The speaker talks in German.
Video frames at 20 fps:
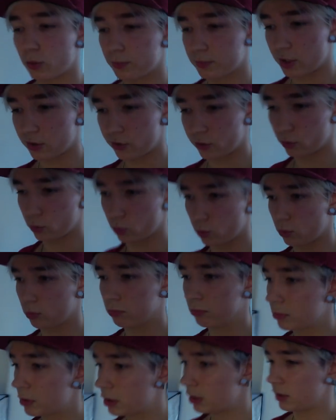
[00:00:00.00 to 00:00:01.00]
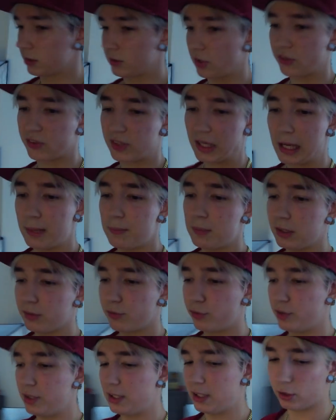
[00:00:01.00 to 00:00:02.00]
um das so das
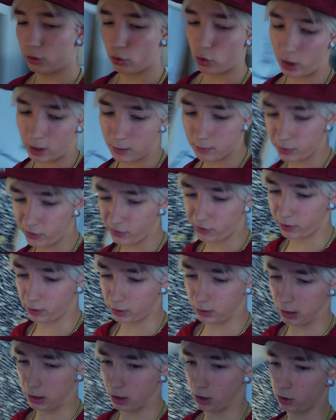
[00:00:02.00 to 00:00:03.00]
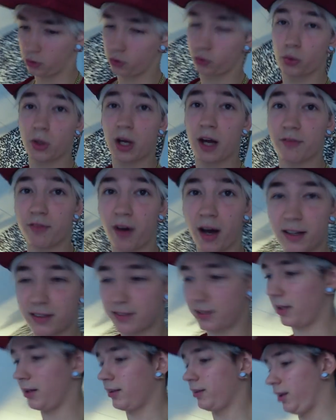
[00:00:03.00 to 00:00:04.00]
Gaming-Feeling noch ein bisschen zu
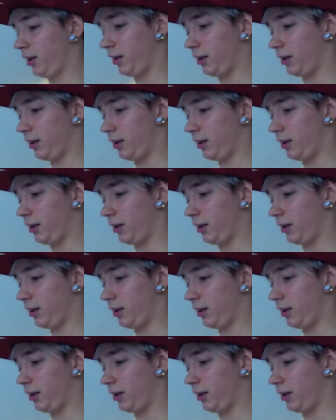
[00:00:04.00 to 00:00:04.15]
erweitern.